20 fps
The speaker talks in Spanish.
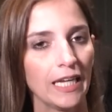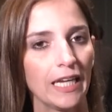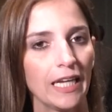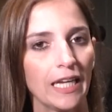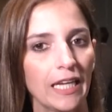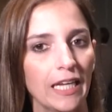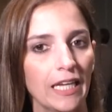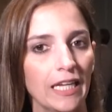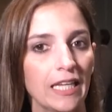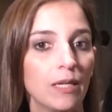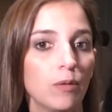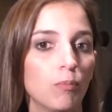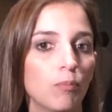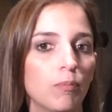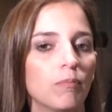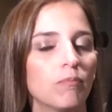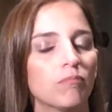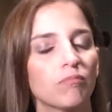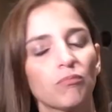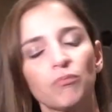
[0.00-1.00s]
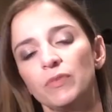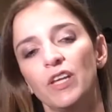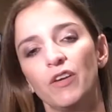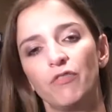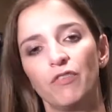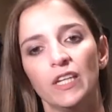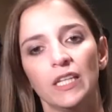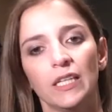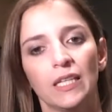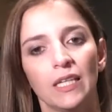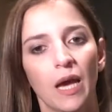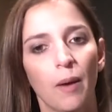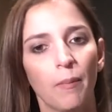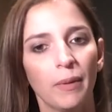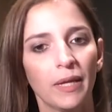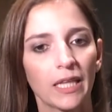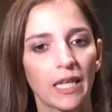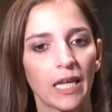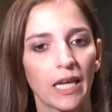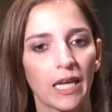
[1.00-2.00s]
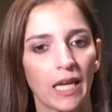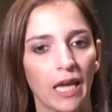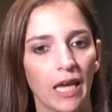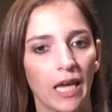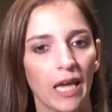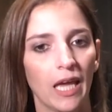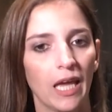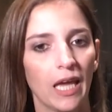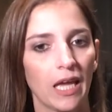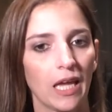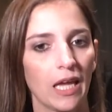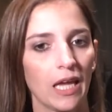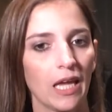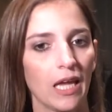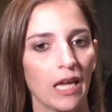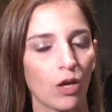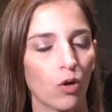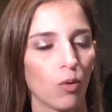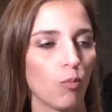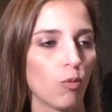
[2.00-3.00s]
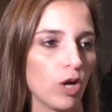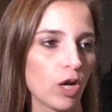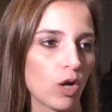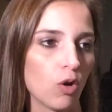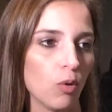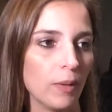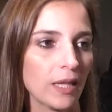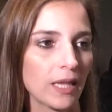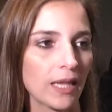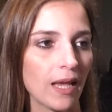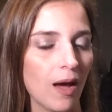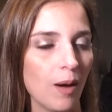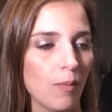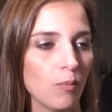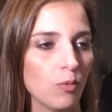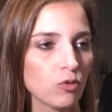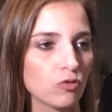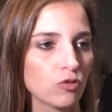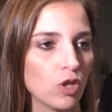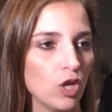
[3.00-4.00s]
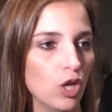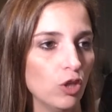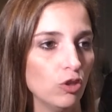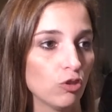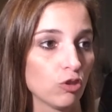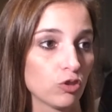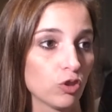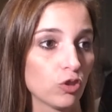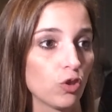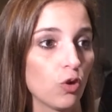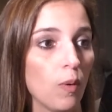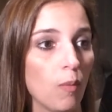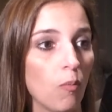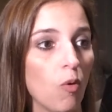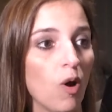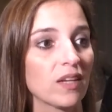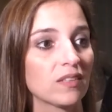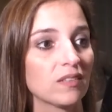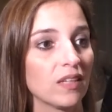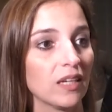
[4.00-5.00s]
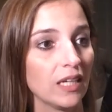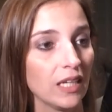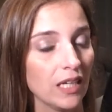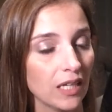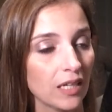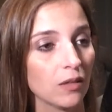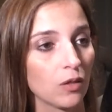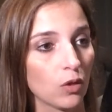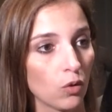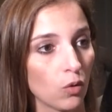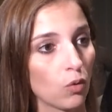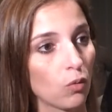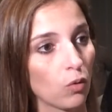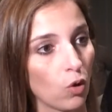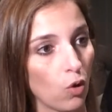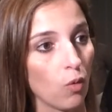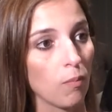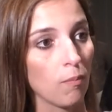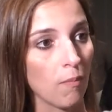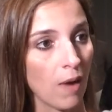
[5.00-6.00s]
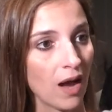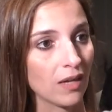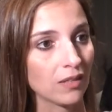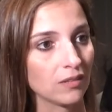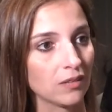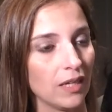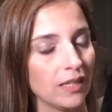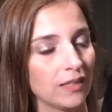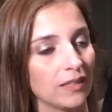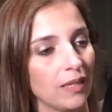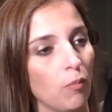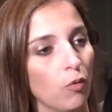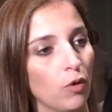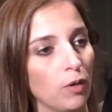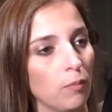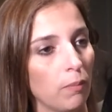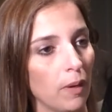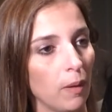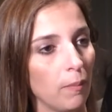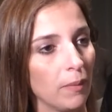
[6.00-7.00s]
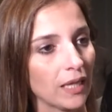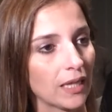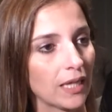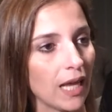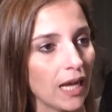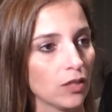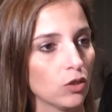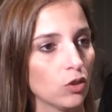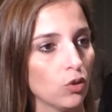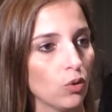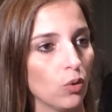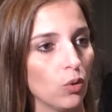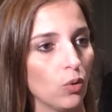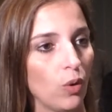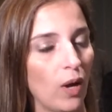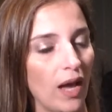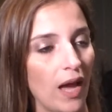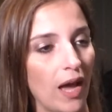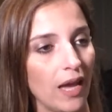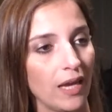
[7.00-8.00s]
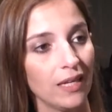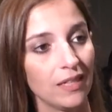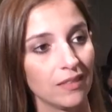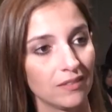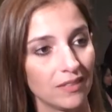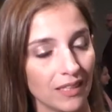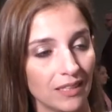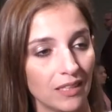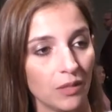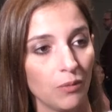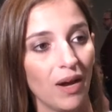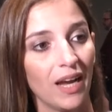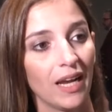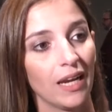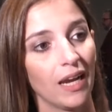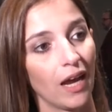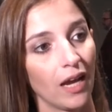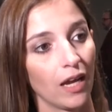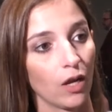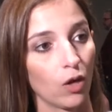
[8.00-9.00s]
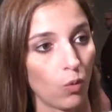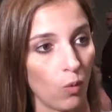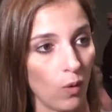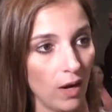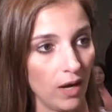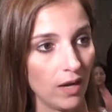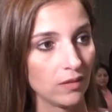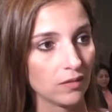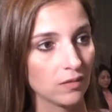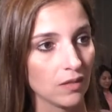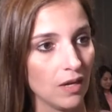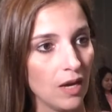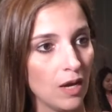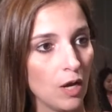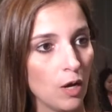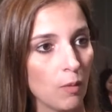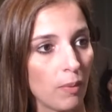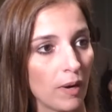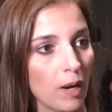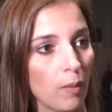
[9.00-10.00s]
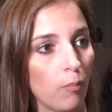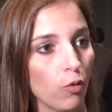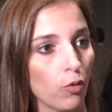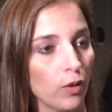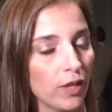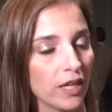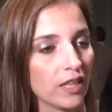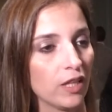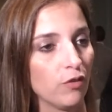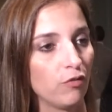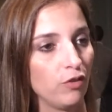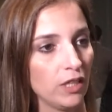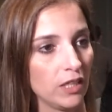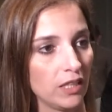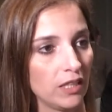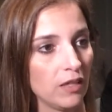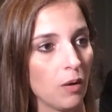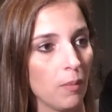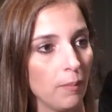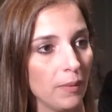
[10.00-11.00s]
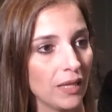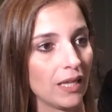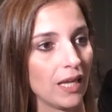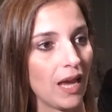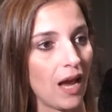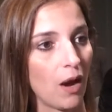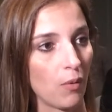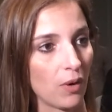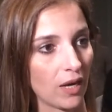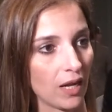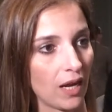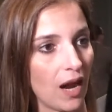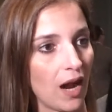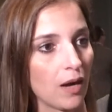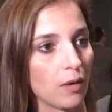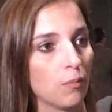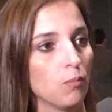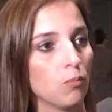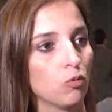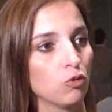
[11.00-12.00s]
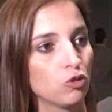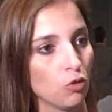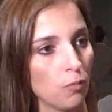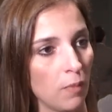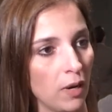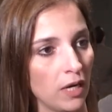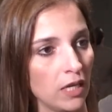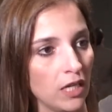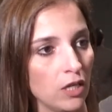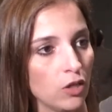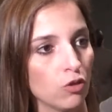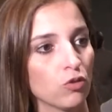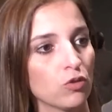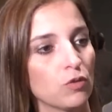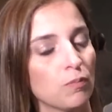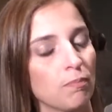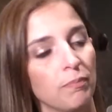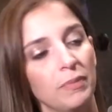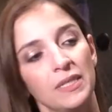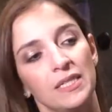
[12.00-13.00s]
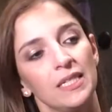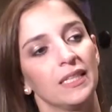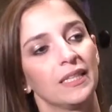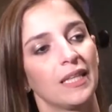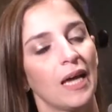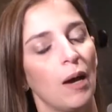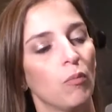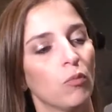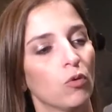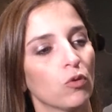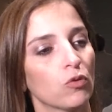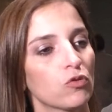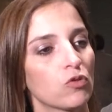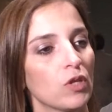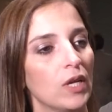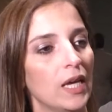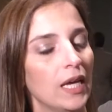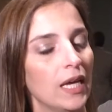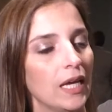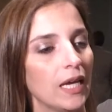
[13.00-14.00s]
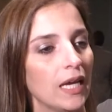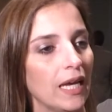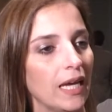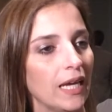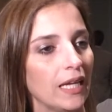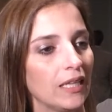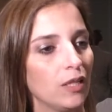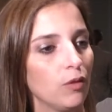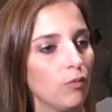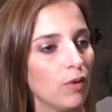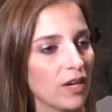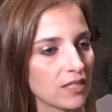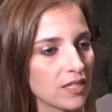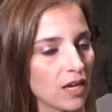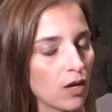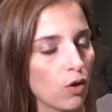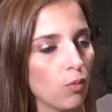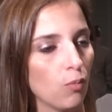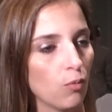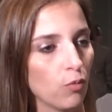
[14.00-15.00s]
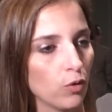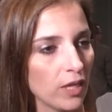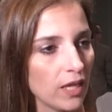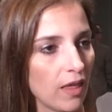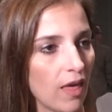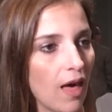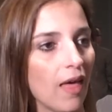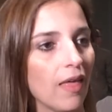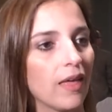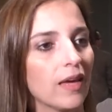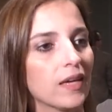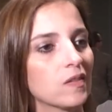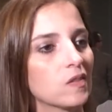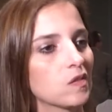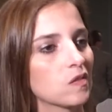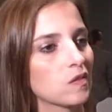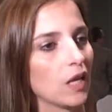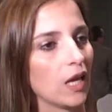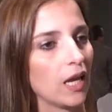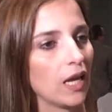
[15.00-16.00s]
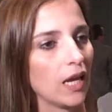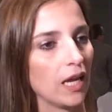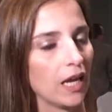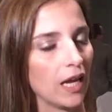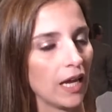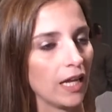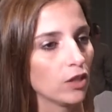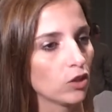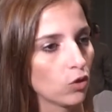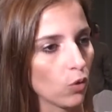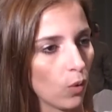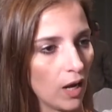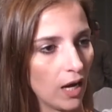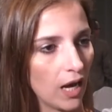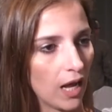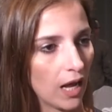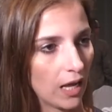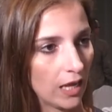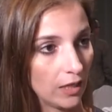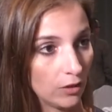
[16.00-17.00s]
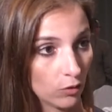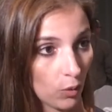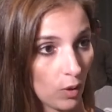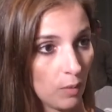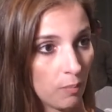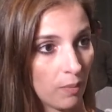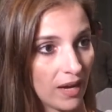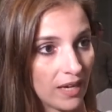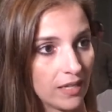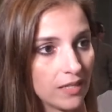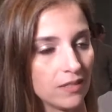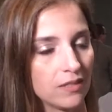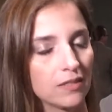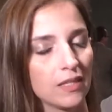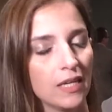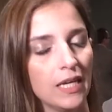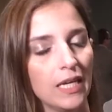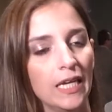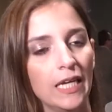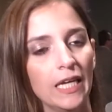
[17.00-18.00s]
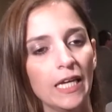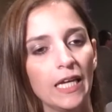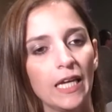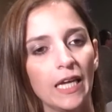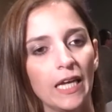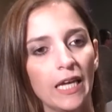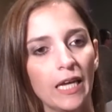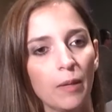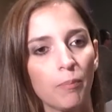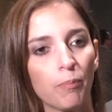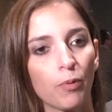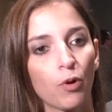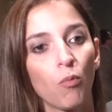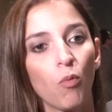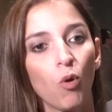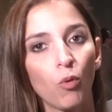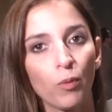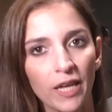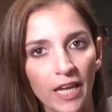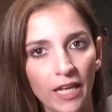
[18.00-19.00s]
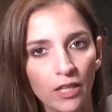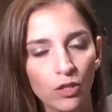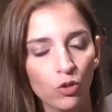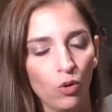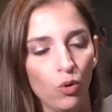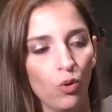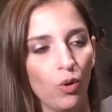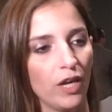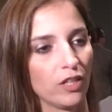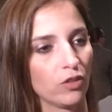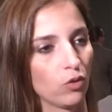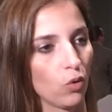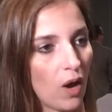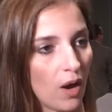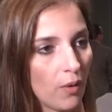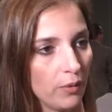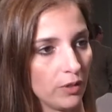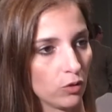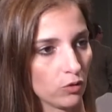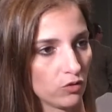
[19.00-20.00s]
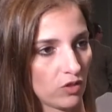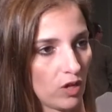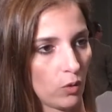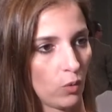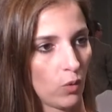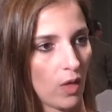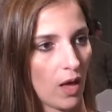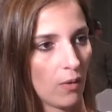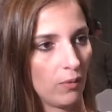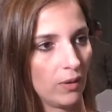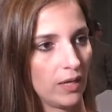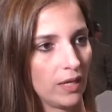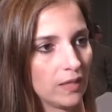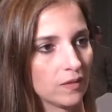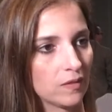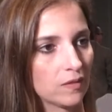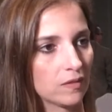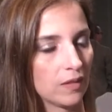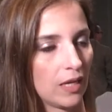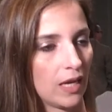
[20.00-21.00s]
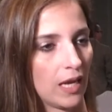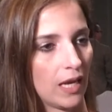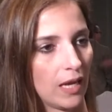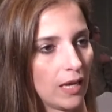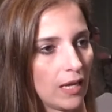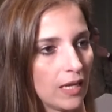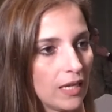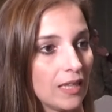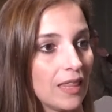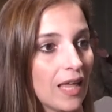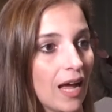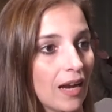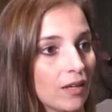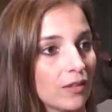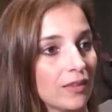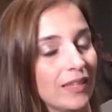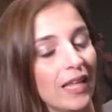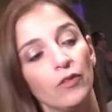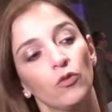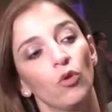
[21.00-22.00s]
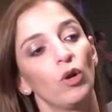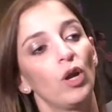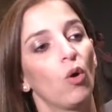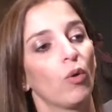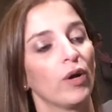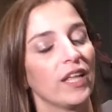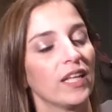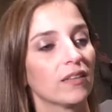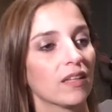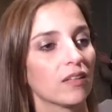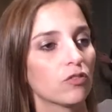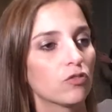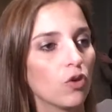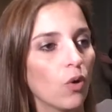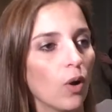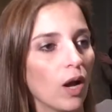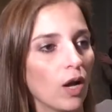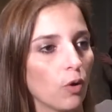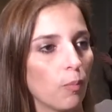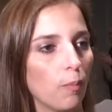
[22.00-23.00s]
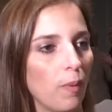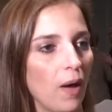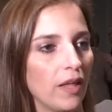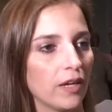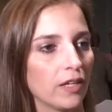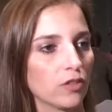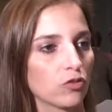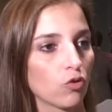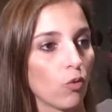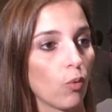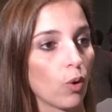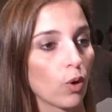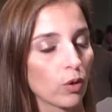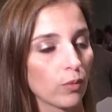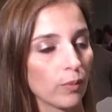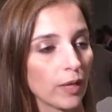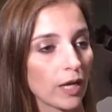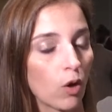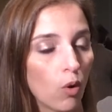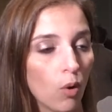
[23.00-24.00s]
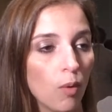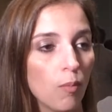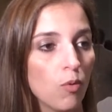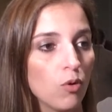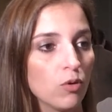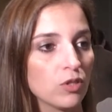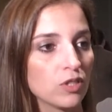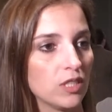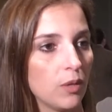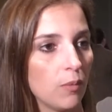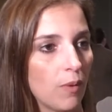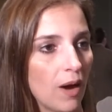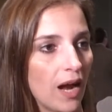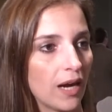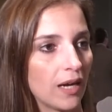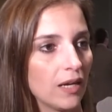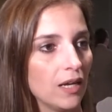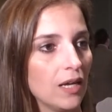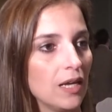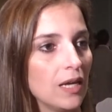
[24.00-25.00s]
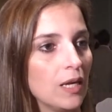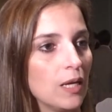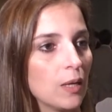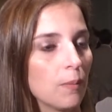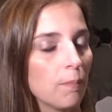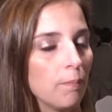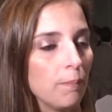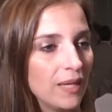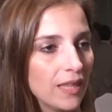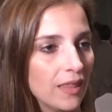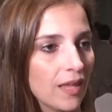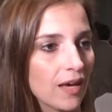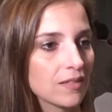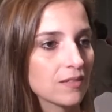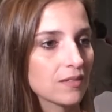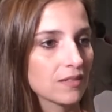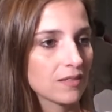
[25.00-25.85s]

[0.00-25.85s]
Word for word: Eh, y Definitivamente que, eh, como les comentábamos, nosotros vamos a seguir con más, estamos implementando iniciativas en las escuelas para poder definitivamente abarcar mucho más niños. Visitamos eh, diversas comunidades eh, en, toda la, en todo el país, promoviendo estos hábitos saludables y dándoles orientación a los padres sobre cómo llevar vidas